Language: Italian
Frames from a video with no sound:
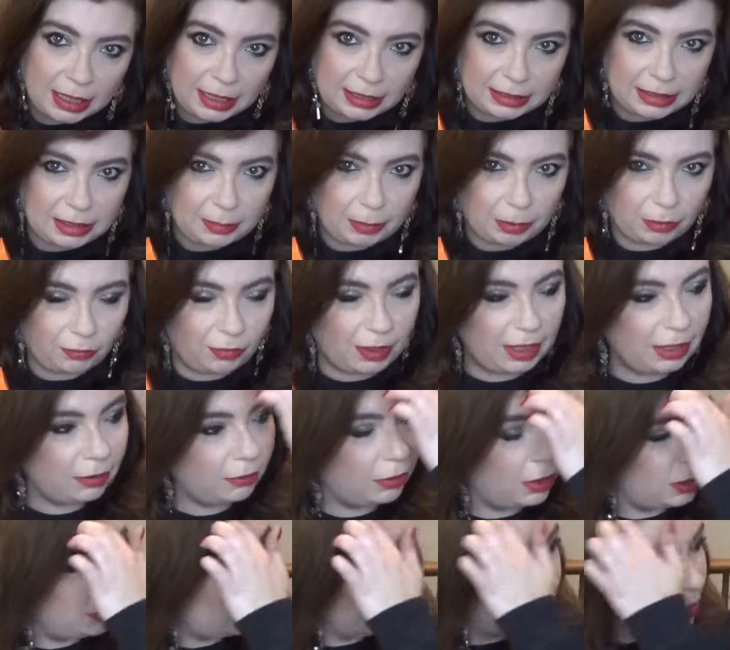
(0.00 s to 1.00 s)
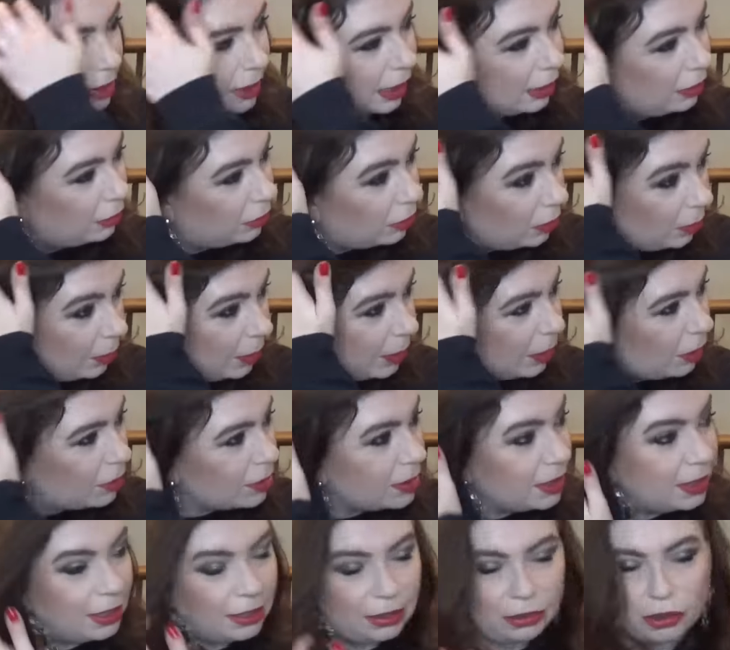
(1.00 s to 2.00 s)
di provare qualcos'altro, però
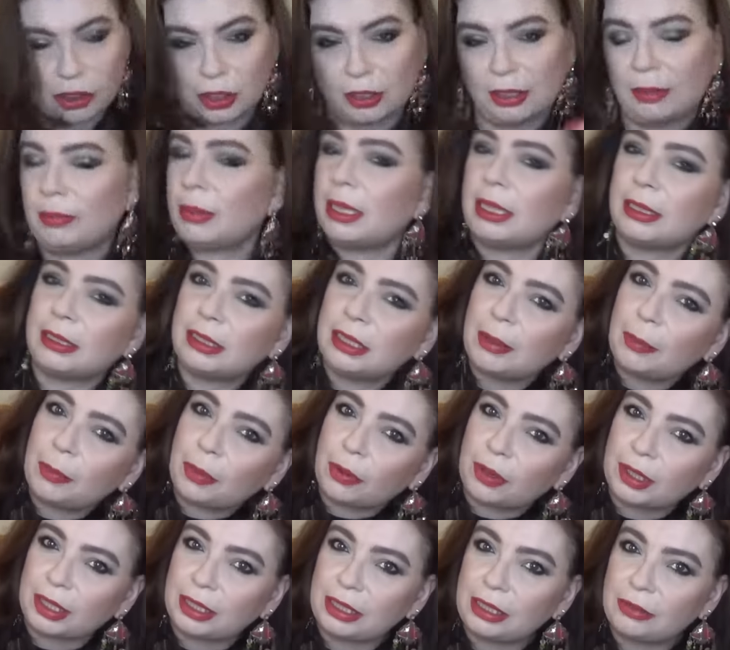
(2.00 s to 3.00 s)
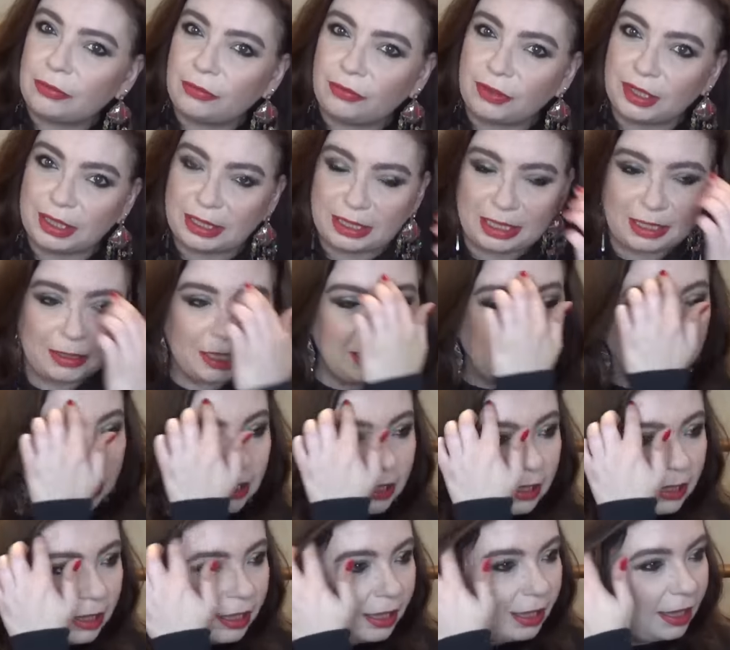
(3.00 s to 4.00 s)
sinceramente poi alla fine
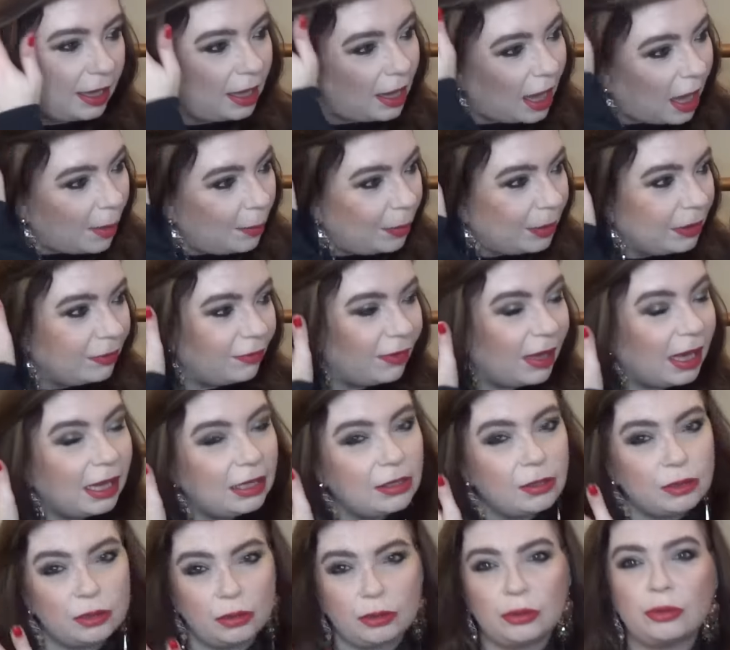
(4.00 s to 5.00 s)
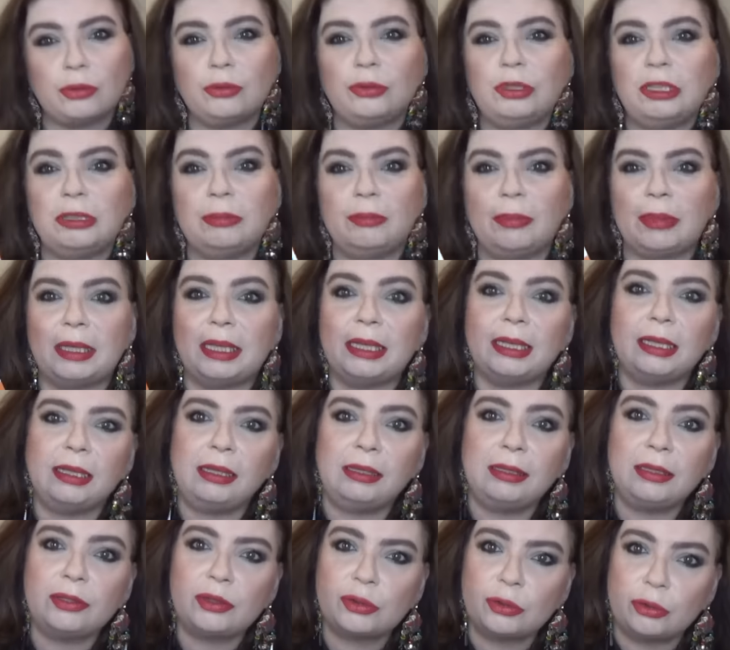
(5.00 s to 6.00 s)
eh, ha prevalso su di me
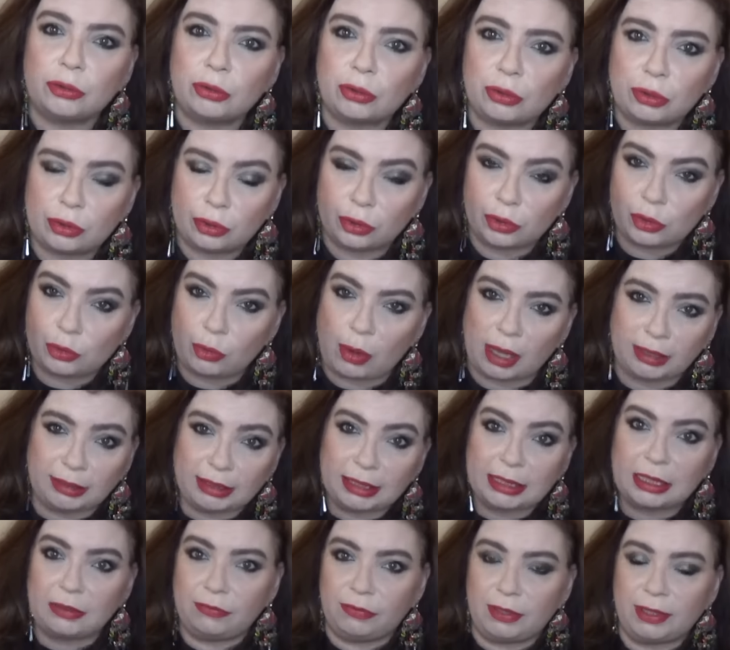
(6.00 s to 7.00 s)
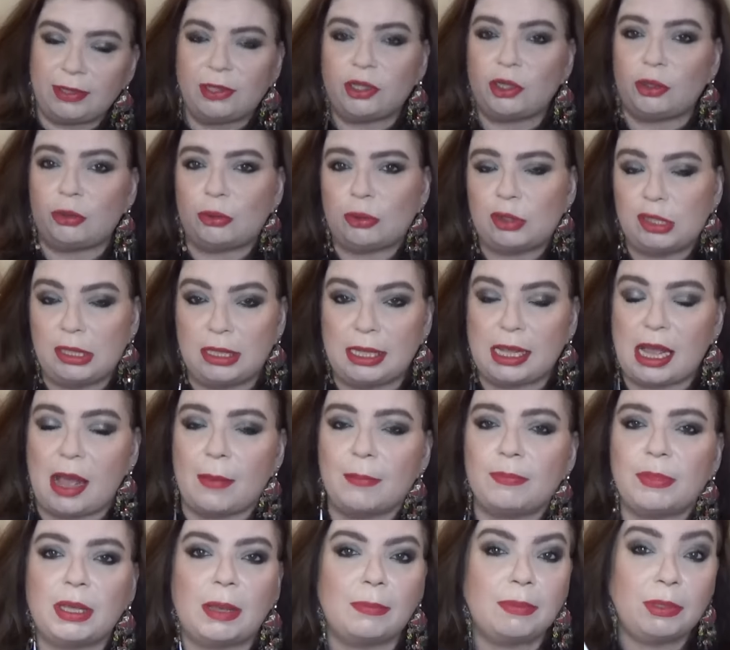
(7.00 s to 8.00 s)
il discorso squadra che vince non si
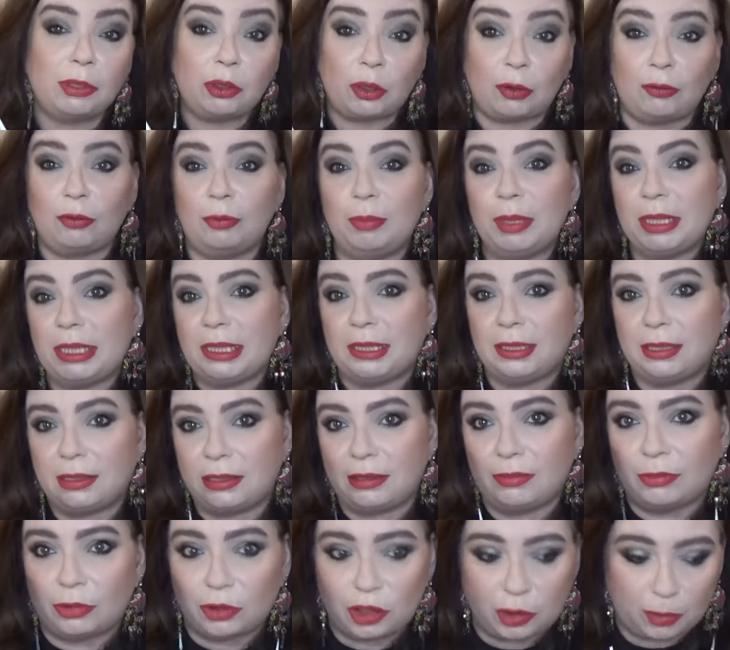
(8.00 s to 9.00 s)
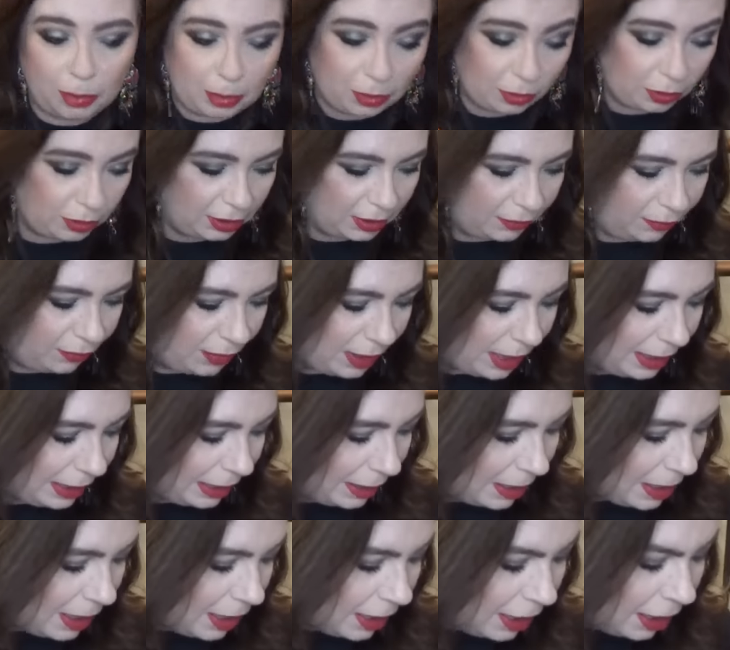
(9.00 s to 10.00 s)
cambia, mi trovo benissimo, c'è poco da
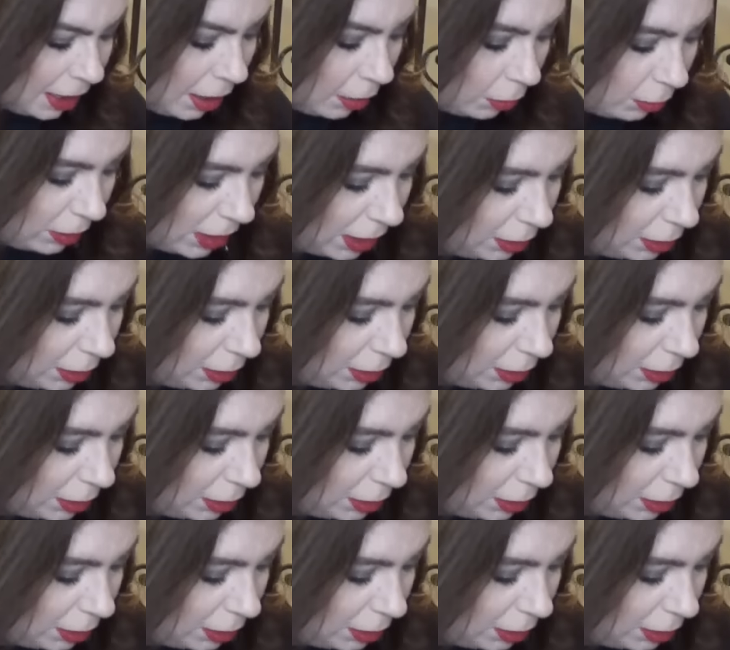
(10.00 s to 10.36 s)
fare. Un